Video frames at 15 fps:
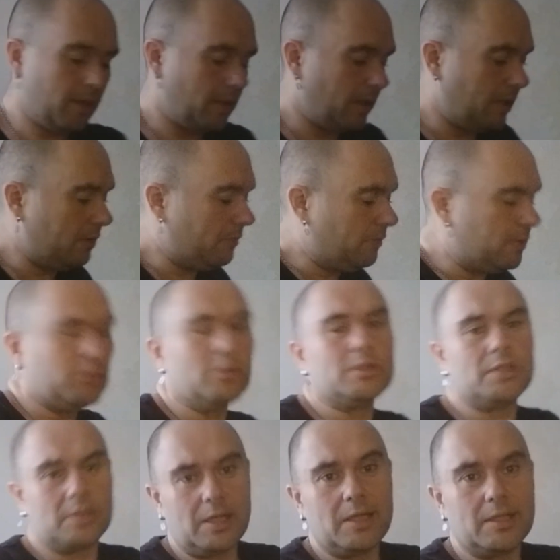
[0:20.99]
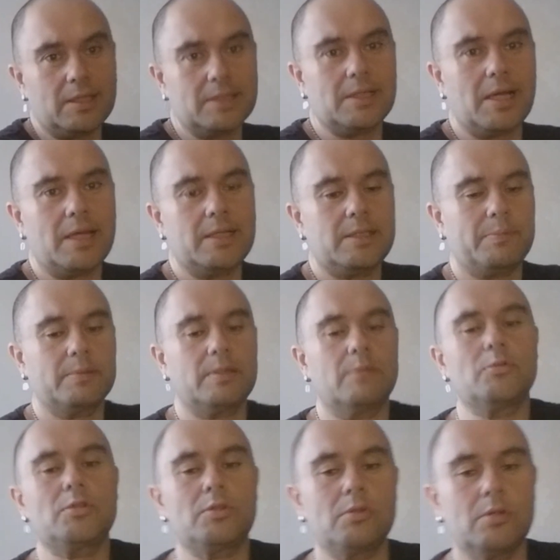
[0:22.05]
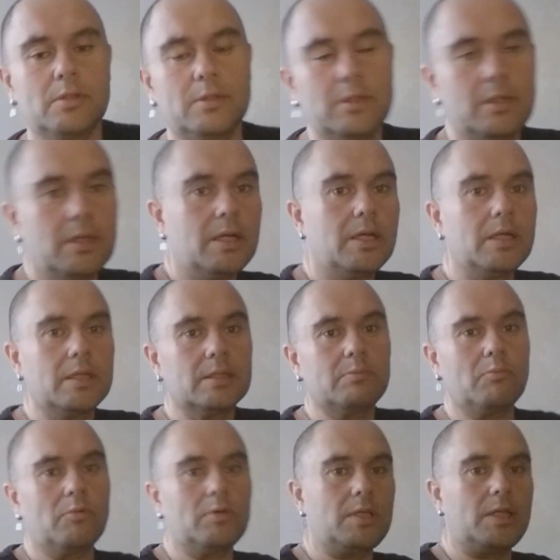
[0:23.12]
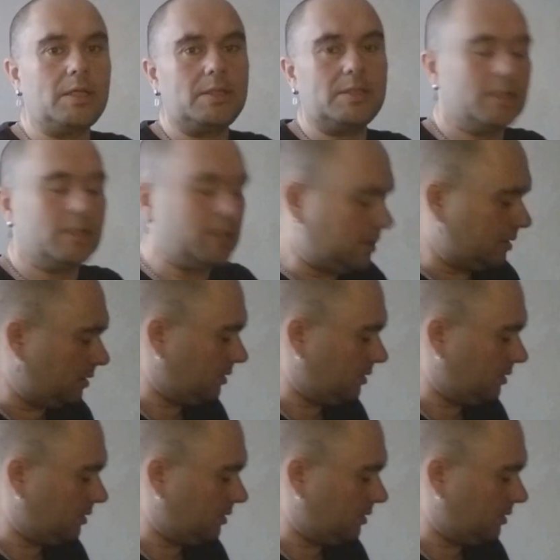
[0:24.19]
И вы тоже, наверное, знаете, потому что смотрите,